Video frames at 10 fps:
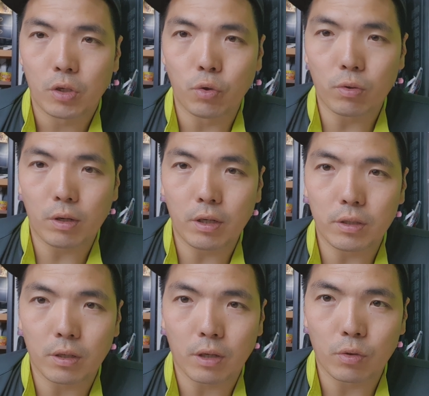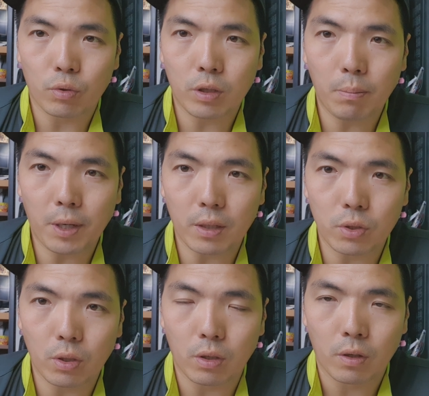요 근래 이제 계속
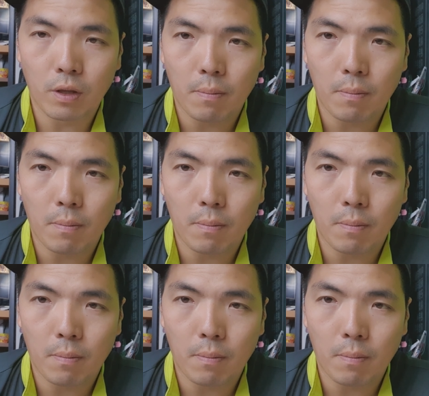선박에서